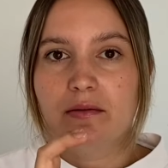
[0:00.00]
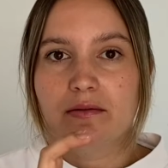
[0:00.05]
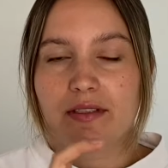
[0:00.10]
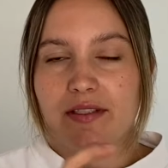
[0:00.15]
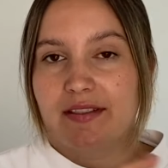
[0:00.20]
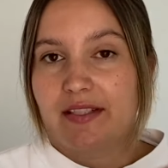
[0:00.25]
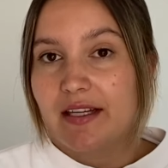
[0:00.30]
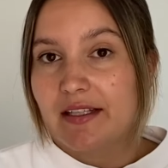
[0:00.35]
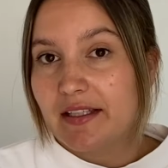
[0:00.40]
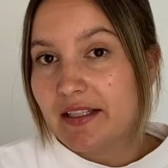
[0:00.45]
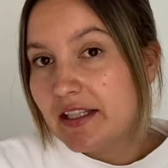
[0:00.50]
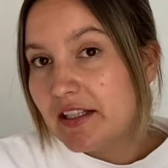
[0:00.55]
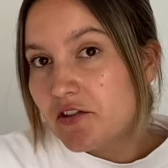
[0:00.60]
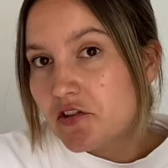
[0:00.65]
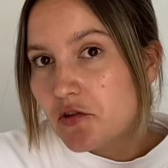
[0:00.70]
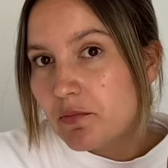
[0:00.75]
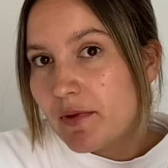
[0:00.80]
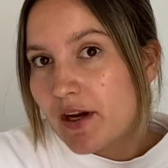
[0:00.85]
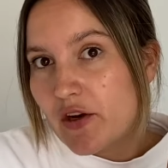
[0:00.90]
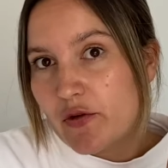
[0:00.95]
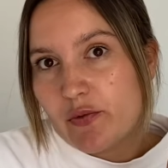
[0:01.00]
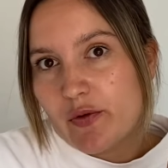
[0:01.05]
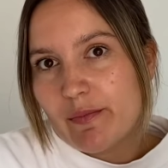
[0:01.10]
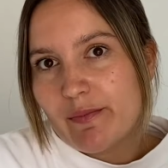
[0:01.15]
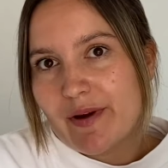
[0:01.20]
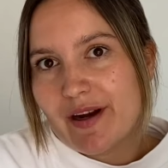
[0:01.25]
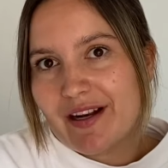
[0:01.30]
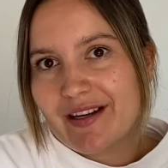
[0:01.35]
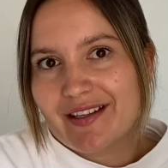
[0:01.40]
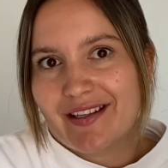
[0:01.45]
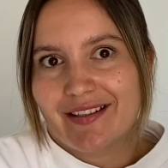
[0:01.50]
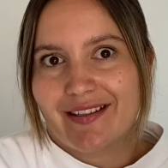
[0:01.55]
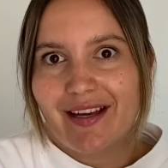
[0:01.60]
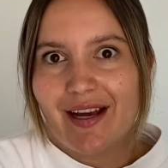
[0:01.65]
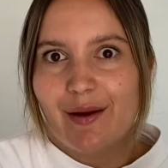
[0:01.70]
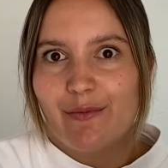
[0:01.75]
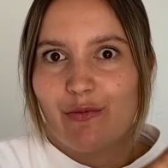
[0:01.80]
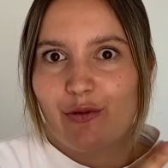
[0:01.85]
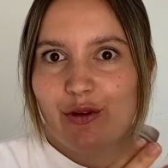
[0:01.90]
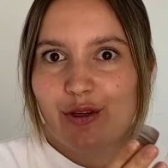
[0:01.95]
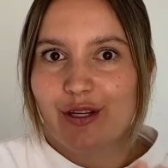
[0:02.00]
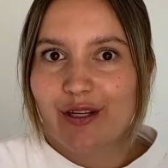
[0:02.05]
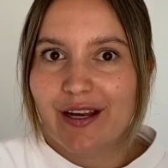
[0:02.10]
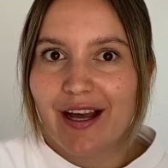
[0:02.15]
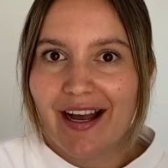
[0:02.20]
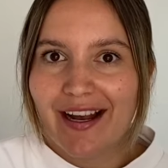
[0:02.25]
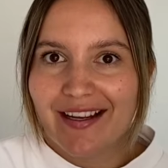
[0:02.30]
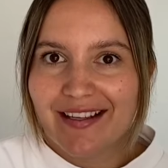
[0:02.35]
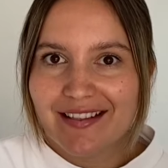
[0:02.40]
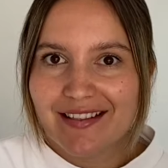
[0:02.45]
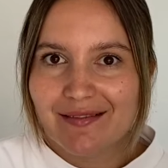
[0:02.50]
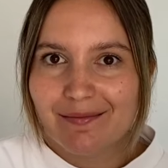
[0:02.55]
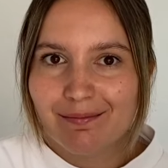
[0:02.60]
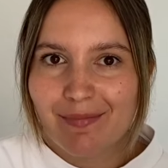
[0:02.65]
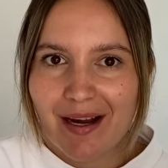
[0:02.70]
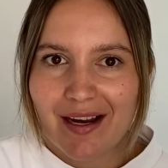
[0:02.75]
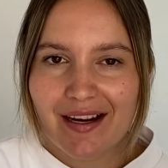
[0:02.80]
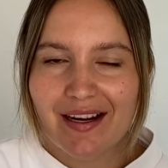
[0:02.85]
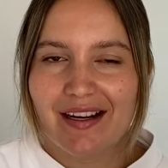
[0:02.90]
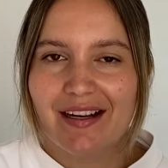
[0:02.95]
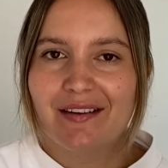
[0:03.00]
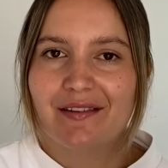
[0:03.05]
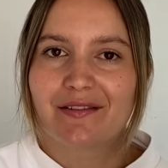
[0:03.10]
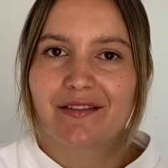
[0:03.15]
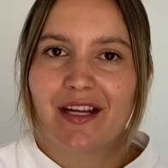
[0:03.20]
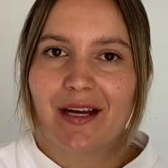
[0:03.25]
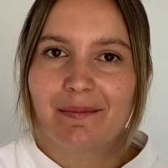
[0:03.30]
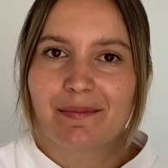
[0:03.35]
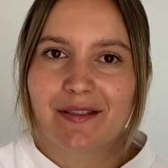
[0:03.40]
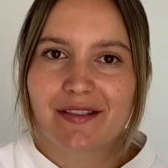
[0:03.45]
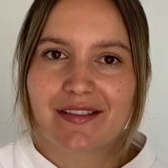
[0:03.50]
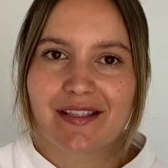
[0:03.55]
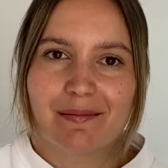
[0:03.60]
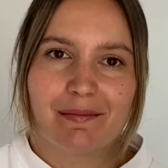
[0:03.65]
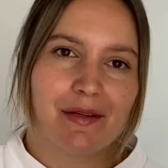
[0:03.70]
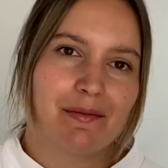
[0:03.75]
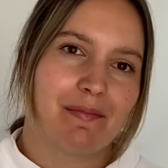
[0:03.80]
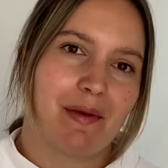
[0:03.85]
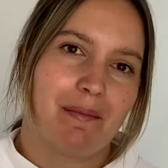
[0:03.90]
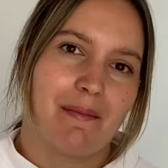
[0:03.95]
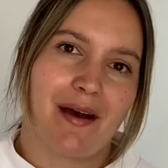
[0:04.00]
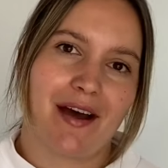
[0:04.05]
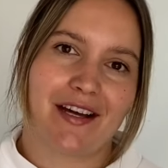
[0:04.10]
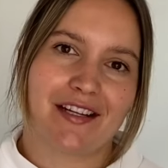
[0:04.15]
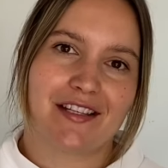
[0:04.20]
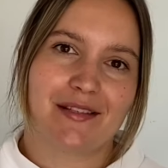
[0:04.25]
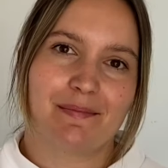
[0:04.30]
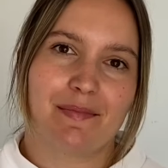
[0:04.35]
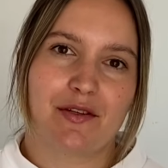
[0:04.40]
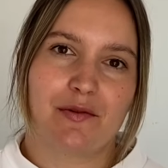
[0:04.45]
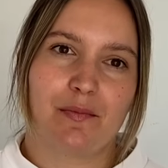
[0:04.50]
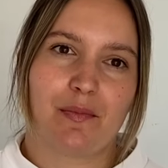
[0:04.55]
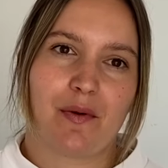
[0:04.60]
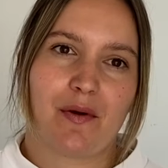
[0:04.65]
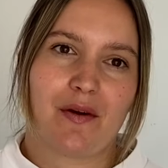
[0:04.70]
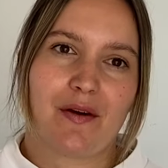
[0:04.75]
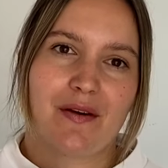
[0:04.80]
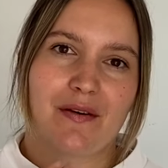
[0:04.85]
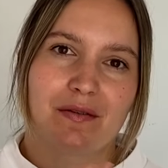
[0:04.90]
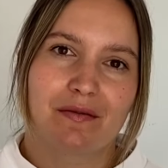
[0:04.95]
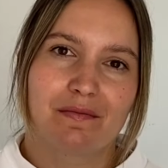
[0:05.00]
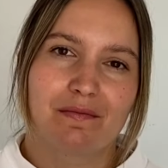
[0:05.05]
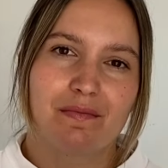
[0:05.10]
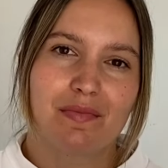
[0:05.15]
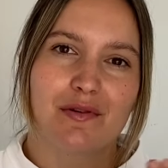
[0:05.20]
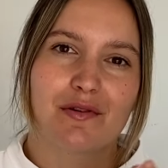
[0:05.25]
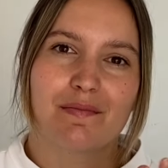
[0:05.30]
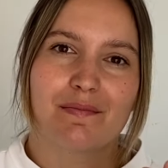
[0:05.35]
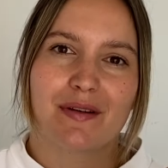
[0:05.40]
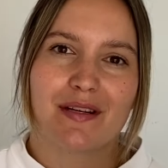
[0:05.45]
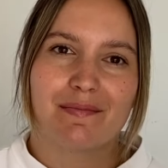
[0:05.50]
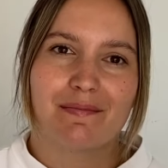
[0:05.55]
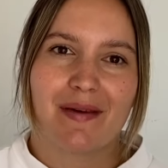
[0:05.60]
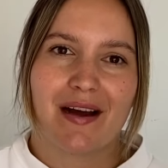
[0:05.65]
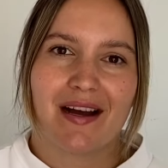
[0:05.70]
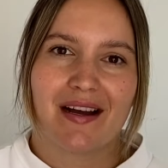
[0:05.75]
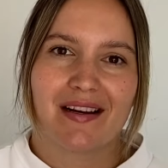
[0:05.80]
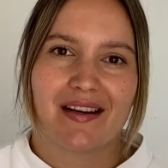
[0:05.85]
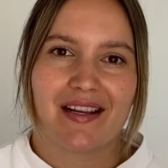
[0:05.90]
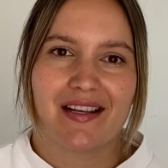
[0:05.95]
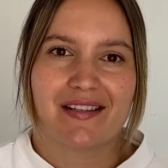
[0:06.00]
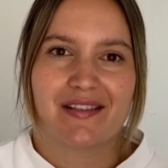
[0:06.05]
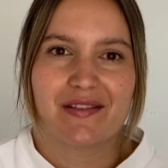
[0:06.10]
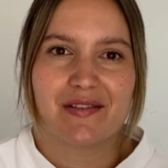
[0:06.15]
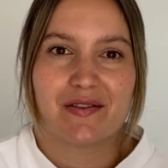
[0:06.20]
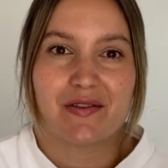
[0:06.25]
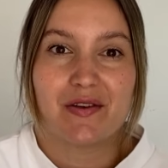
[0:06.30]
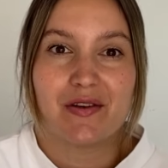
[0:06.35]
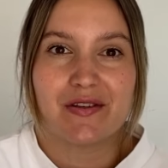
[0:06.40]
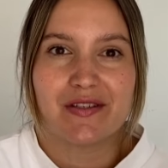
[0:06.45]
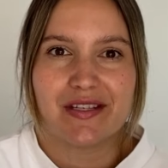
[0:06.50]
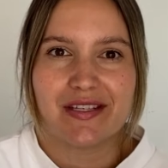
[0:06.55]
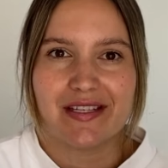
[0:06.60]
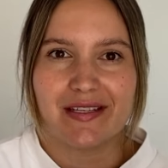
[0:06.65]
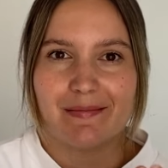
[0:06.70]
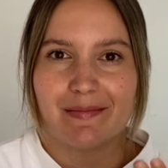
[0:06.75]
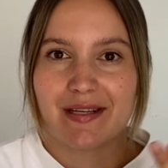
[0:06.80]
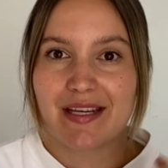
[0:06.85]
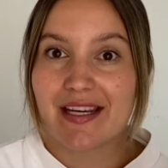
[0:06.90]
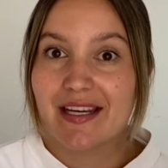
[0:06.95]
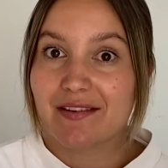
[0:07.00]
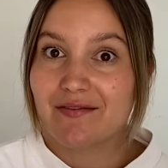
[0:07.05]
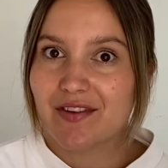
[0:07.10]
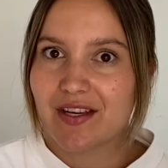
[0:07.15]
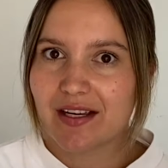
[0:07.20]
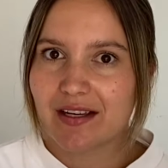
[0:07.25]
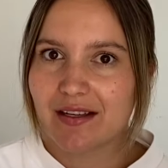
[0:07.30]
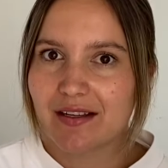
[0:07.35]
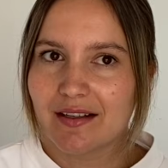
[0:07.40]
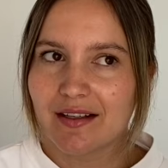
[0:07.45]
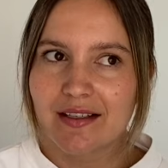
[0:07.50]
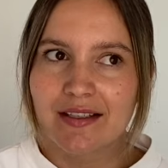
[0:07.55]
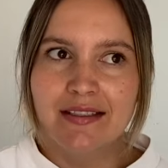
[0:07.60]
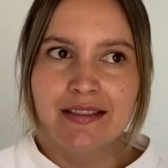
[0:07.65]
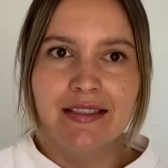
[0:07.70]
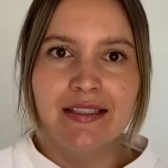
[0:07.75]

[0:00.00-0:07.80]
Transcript: Das hatte ich zum Beispiel mal. Ich hatte einfach einen Eisenmangel und habe das dann mit meinem Arzt besprochen und Blutbild machen lassen und konnte dem gegenwirken.